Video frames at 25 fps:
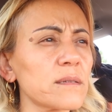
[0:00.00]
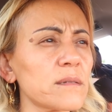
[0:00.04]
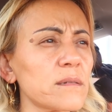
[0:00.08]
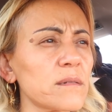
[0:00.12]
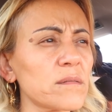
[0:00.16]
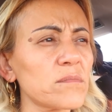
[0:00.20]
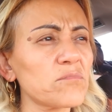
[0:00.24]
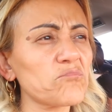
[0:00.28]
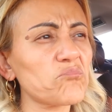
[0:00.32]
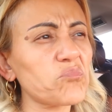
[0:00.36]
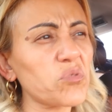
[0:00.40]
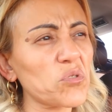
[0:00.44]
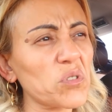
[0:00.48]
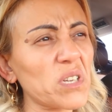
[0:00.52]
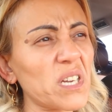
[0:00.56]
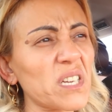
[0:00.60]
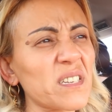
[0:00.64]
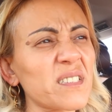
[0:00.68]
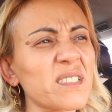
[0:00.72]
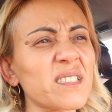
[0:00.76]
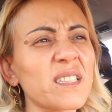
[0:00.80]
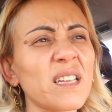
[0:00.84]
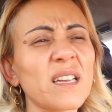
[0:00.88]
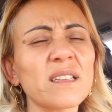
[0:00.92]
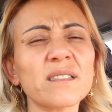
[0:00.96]
e,
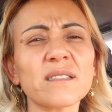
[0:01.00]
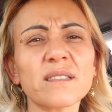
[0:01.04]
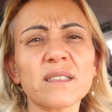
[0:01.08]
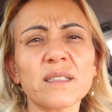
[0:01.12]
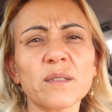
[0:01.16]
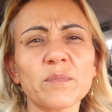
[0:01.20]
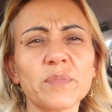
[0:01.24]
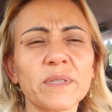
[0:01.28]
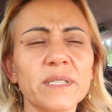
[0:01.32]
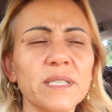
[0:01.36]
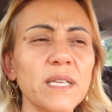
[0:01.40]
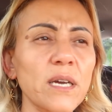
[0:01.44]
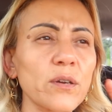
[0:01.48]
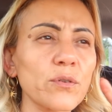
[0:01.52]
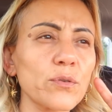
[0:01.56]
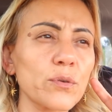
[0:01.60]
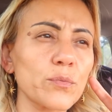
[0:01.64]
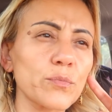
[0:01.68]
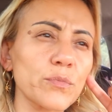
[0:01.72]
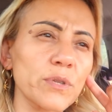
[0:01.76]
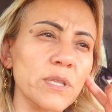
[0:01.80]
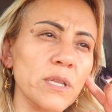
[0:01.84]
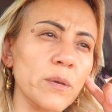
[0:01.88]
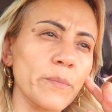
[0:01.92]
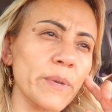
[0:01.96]
Bulgaristan Sırbistan
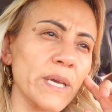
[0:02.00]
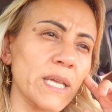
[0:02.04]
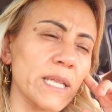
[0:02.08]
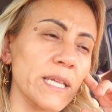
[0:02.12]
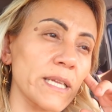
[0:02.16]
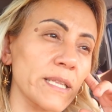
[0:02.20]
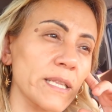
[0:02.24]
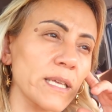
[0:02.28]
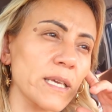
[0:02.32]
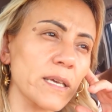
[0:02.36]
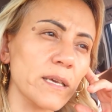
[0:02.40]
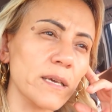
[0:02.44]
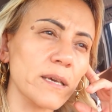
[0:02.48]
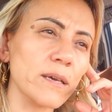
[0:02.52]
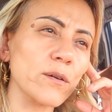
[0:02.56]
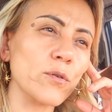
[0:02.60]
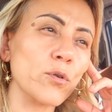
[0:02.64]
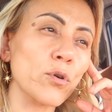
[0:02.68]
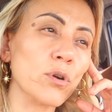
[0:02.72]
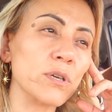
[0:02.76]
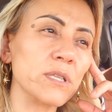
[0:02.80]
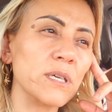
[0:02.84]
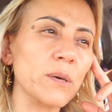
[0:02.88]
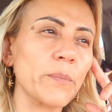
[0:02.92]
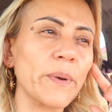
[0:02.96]
gününde bekledik.
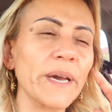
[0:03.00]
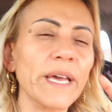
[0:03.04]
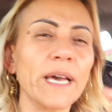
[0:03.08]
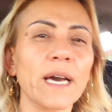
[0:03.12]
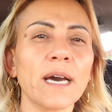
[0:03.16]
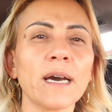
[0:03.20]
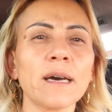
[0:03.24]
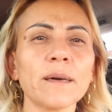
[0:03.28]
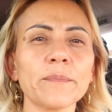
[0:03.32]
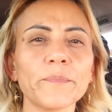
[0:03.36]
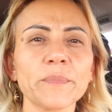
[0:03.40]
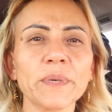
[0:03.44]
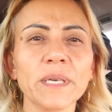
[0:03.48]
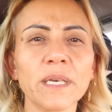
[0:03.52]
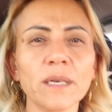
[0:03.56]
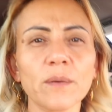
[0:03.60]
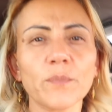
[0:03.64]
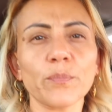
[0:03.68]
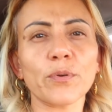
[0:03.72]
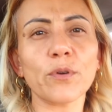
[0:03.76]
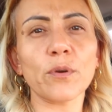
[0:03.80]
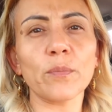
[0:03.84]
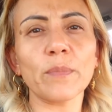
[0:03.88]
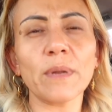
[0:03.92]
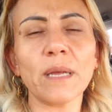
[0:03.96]
Orada baya bir
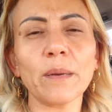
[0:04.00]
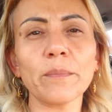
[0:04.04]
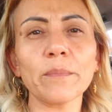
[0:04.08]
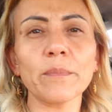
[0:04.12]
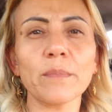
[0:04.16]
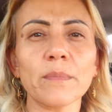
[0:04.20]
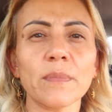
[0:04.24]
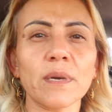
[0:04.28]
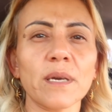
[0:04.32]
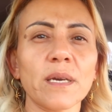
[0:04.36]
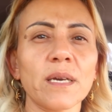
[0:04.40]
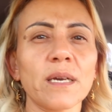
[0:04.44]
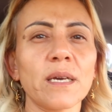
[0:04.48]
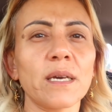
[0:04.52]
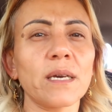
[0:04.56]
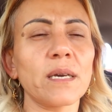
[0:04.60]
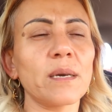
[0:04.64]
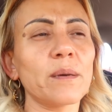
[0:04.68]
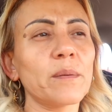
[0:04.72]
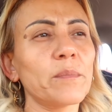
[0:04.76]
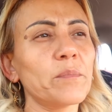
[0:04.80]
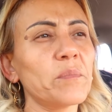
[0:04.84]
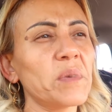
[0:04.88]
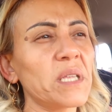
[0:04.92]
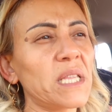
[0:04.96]
problem
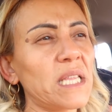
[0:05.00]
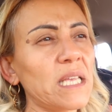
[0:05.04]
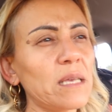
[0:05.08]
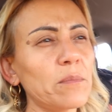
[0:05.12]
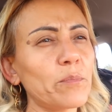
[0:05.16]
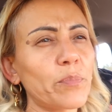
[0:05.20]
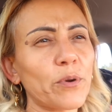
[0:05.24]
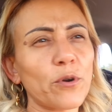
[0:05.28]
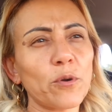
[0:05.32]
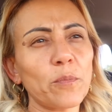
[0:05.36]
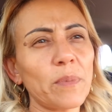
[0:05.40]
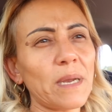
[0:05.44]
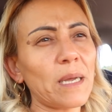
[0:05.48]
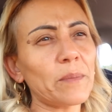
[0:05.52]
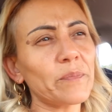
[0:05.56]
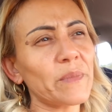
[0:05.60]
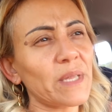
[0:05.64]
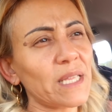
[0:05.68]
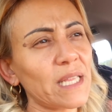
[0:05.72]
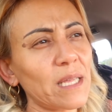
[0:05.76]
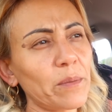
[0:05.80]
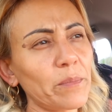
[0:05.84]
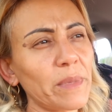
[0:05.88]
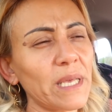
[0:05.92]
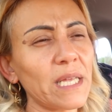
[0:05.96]
e, mi diyeyim problem
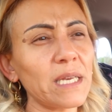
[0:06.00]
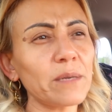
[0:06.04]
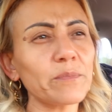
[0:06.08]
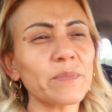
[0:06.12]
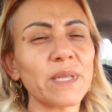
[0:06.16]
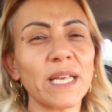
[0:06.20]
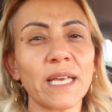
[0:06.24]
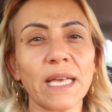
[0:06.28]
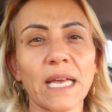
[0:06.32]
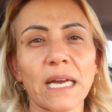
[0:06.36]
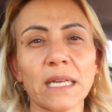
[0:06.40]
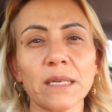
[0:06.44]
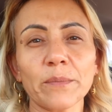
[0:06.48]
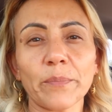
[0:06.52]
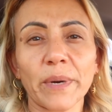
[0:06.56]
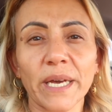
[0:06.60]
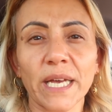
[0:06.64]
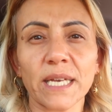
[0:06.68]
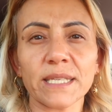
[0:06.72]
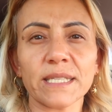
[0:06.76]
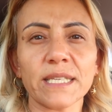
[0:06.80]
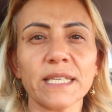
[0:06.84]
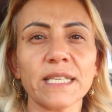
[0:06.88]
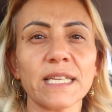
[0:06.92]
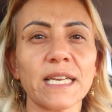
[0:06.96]
de demeyelim de yani
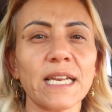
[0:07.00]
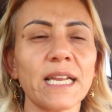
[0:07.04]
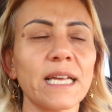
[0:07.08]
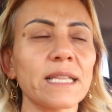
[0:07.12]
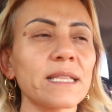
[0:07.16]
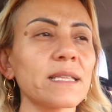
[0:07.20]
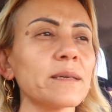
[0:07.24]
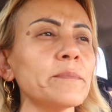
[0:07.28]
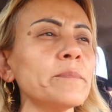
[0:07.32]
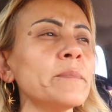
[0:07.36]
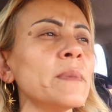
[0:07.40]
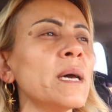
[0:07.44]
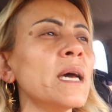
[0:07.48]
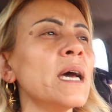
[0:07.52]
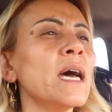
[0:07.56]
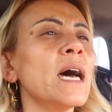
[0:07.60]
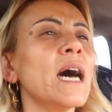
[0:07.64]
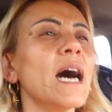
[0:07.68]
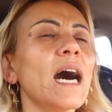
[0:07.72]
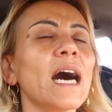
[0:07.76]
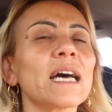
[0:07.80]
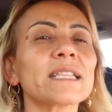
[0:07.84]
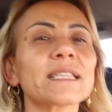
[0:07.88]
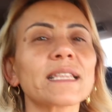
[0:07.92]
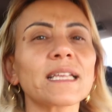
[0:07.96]
baya sinirlendim.
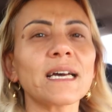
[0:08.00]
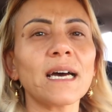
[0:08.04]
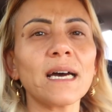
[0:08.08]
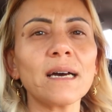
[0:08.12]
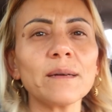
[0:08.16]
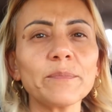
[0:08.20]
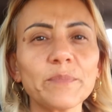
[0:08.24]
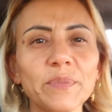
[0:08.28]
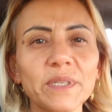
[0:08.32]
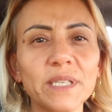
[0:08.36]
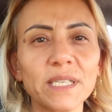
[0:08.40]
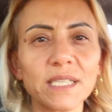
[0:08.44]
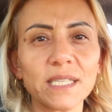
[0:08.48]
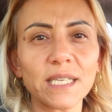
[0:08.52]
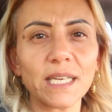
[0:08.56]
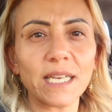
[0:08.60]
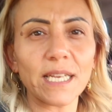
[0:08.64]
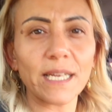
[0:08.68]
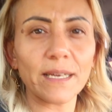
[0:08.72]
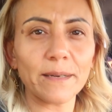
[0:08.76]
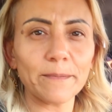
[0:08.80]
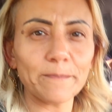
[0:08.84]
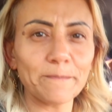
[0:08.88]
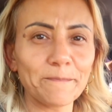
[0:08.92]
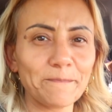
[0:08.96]
Hatta
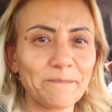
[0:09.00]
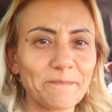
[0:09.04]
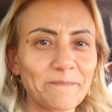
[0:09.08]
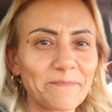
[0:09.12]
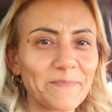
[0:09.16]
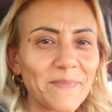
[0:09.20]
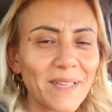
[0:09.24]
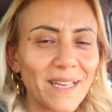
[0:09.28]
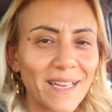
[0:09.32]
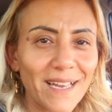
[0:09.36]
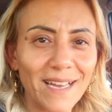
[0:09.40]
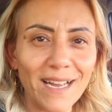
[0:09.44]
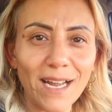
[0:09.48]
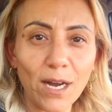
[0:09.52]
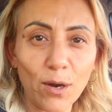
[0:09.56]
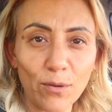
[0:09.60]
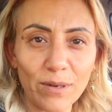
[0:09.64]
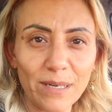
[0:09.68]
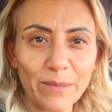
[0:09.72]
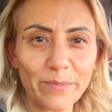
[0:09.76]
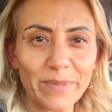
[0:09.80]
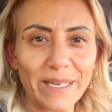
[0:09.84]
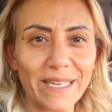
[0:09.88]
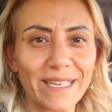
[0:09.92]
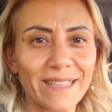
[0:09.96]
birisiyle
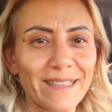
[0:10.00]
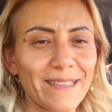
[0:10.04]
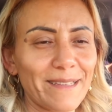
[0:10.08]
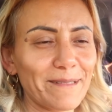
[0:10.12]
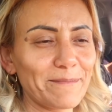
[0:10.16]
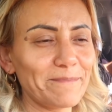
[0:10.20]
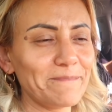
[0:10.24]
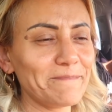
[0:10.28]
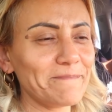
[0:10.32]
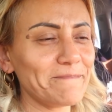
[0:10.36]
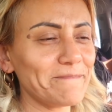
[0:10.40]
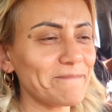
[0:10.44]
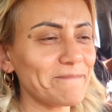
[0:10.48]
kavga bile ettim.